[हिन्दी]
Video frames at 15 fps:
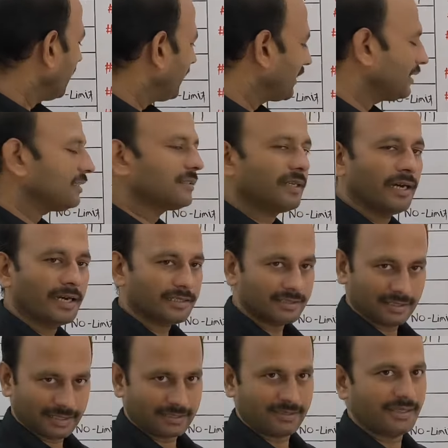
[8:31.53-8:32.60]
लेकिन
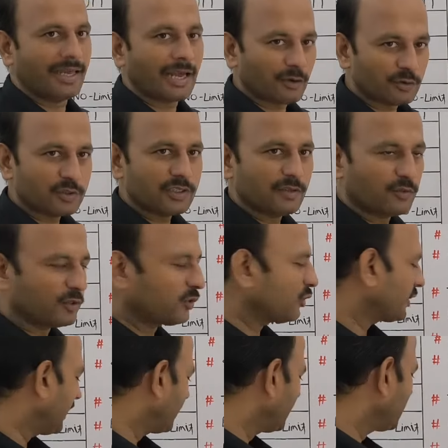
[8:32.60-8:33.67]
चार्ज लगते हैं कुछ ना कुछ तो
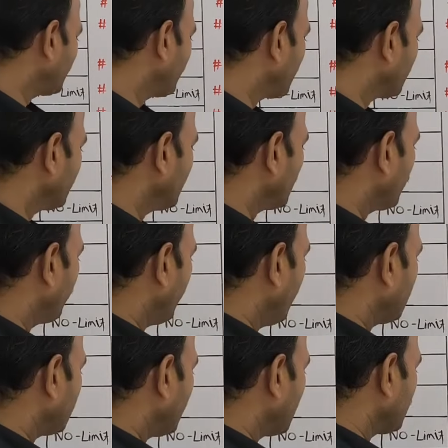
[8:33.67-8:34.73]
चार्जेस की बात की जाए तो
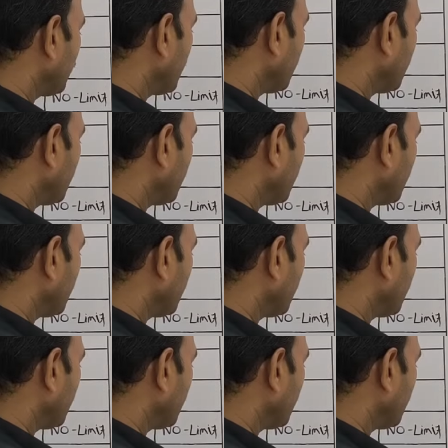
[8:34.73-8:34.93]
मेन चार्ज